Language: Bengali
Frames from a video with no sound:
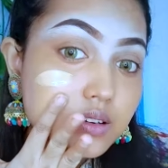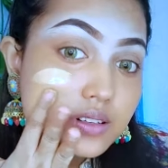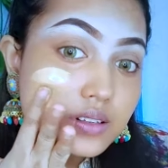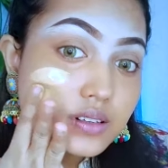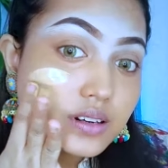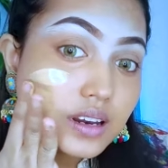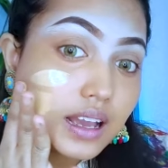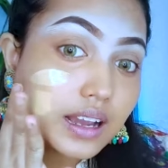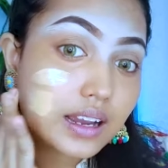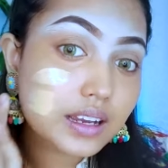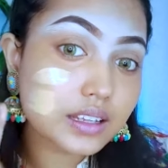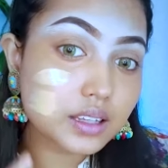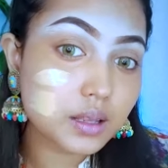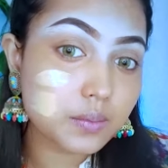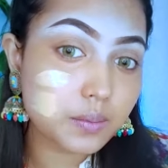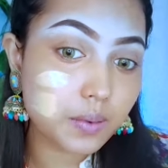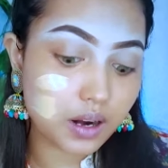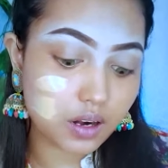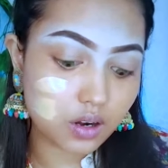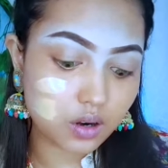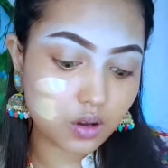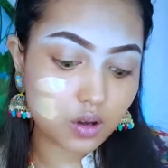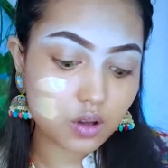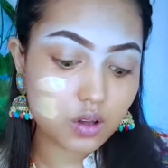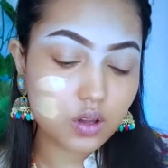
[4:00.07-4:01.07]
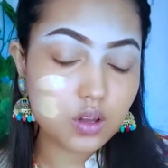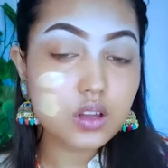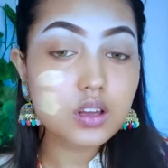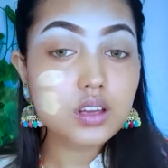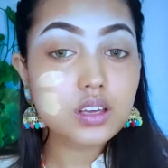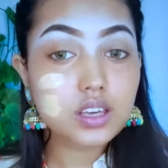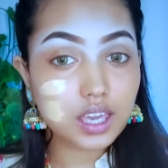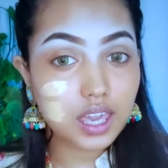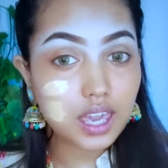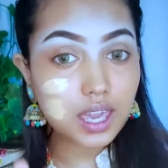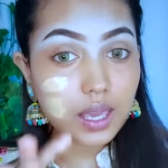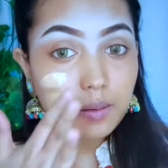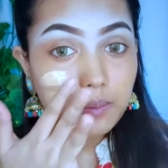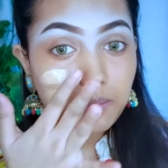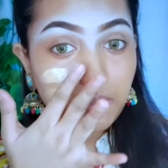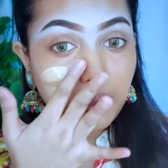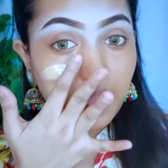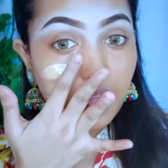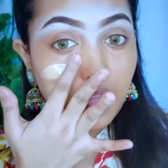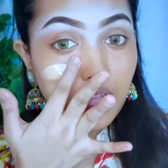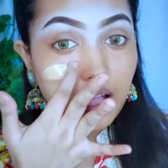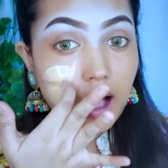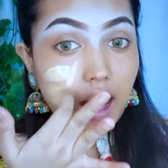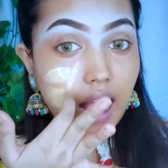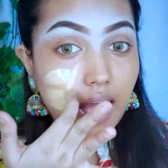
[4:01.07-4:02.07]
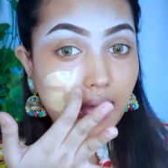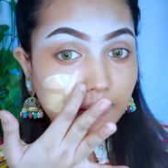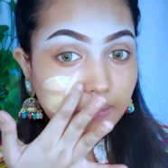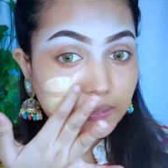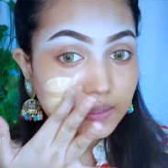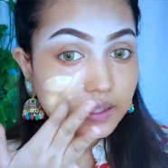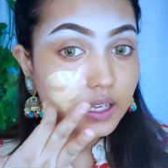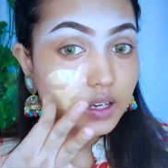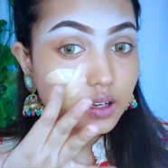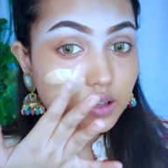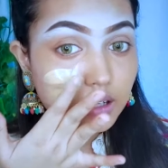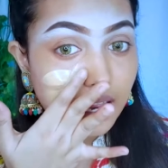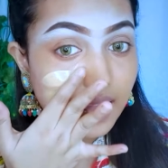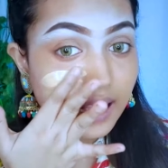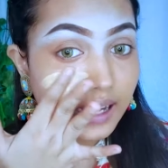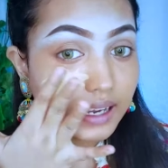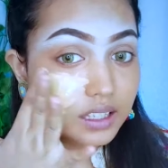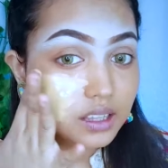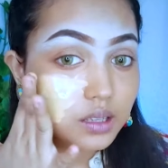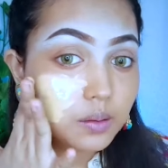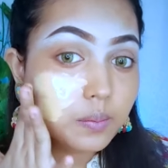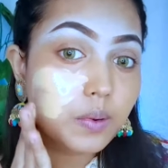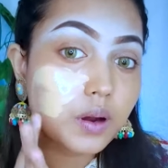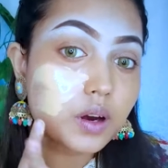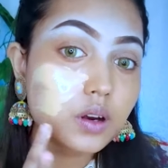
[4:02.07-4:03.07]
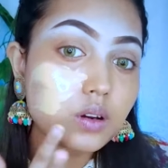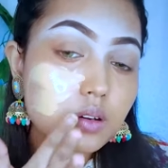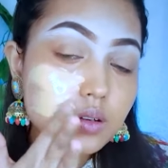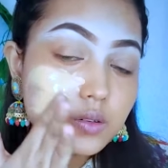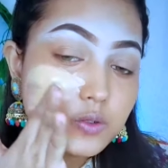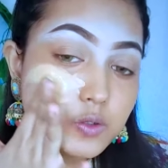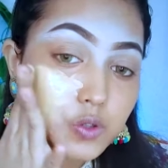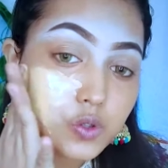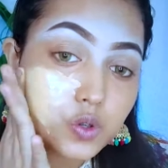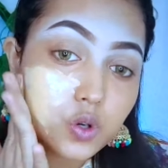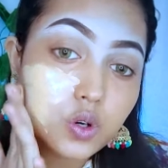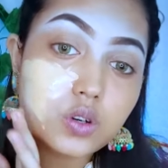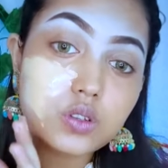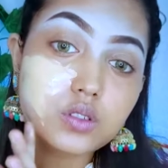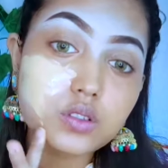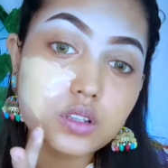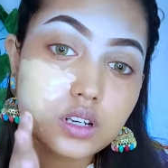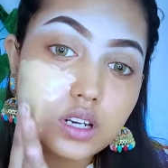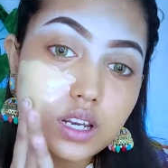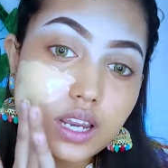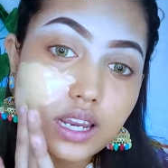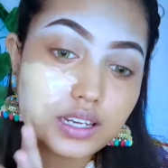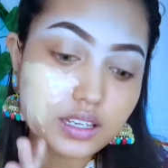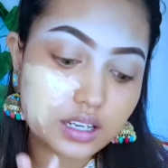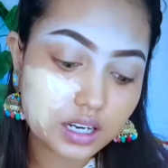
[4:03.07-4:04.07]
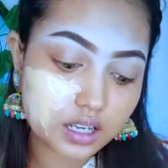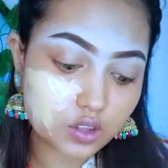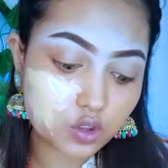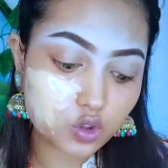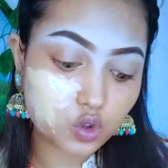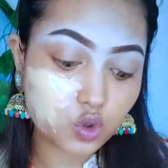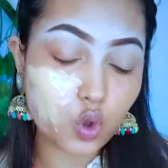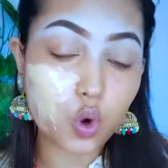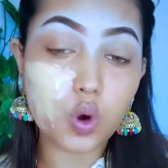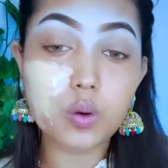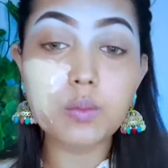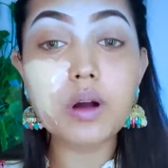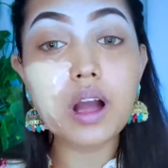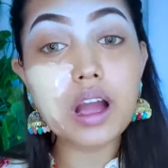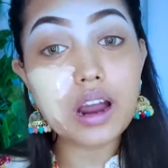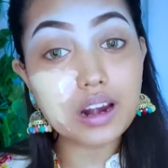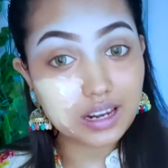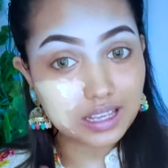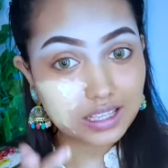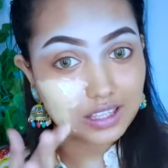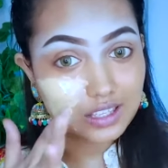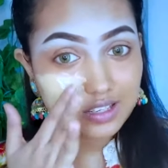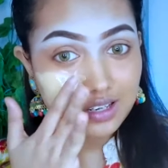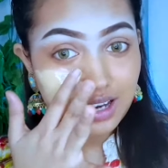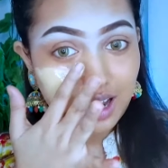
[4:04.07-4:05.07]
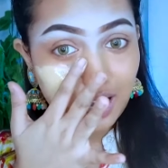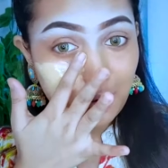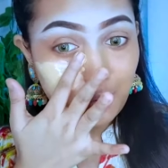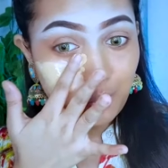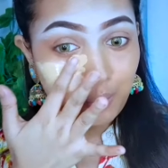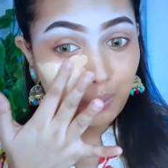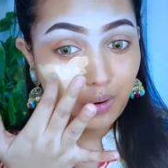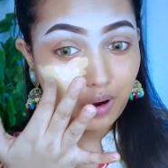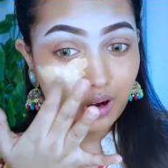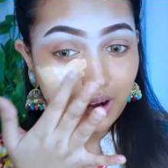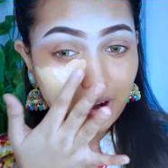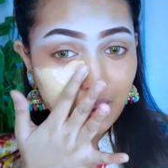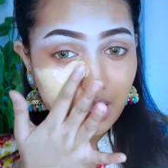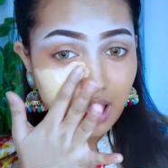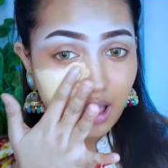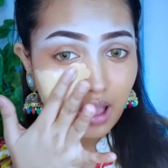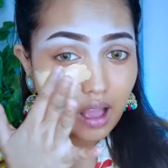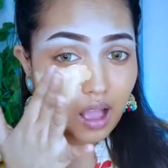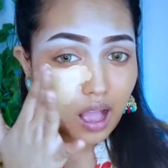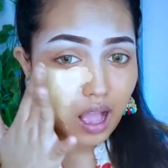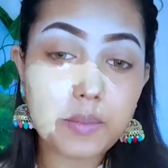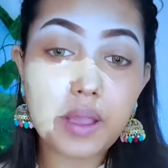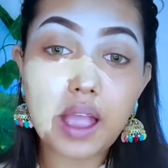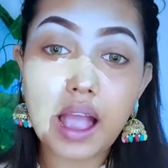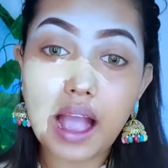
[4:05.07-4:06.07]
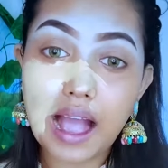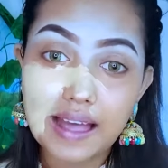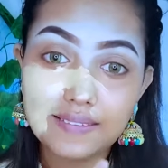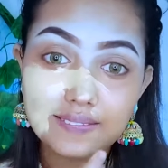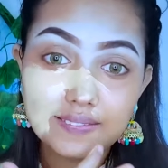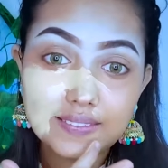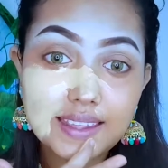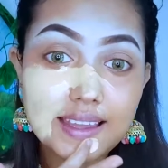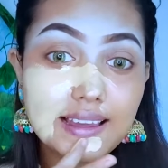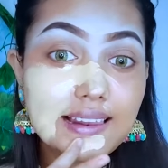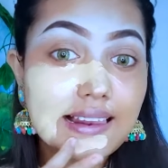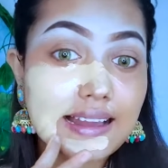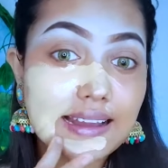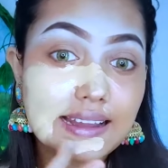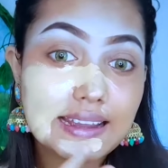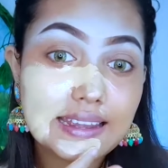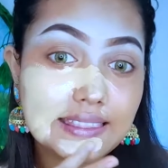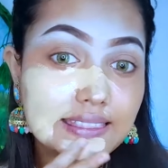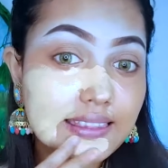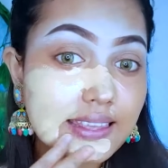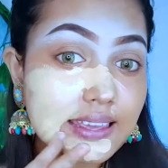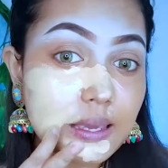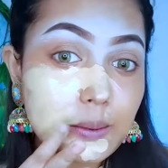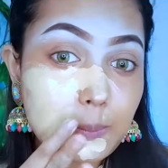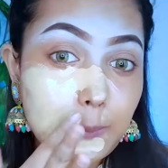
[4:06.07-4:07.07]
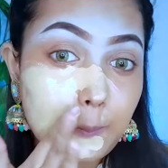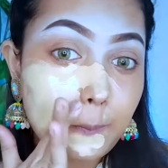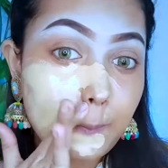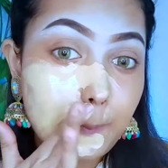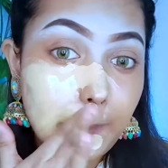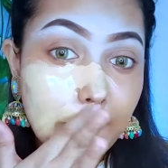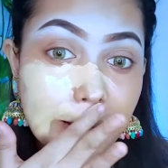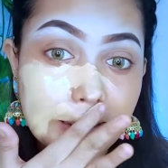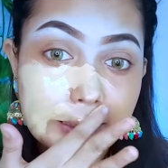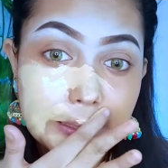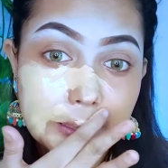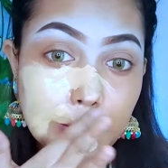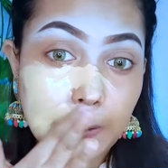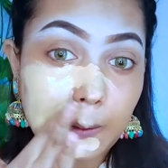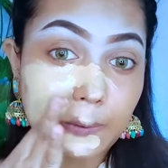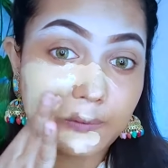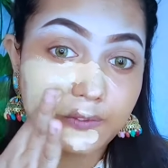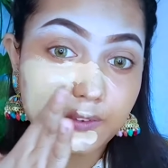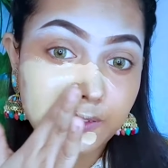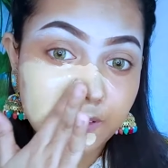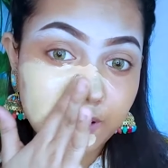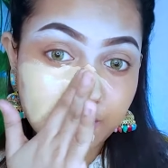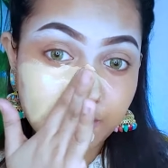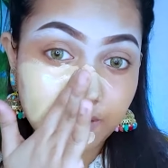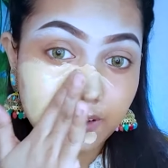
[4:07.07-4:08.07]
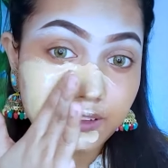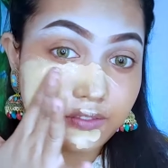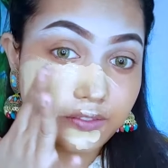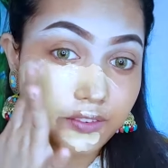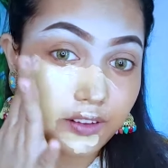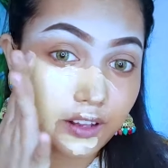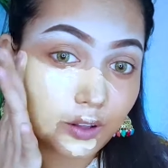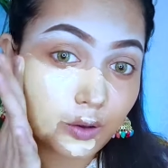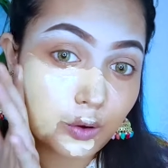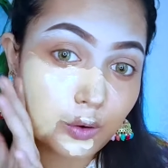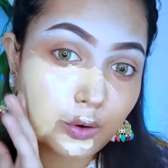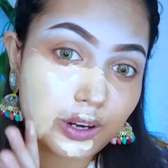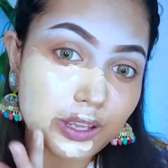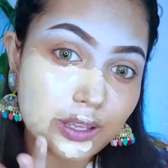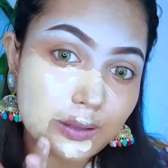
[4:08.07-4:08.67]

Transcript: ফাউন্ডেশন লাগাইতে পারো কিংবা হাত দিয়েও লাগাইতে পারো টোটালি এটা তোমার ইচ্ছার উপর আমি হাত দিয়ে লাগাইতেই বেশ কমফোর্টেবল ফিল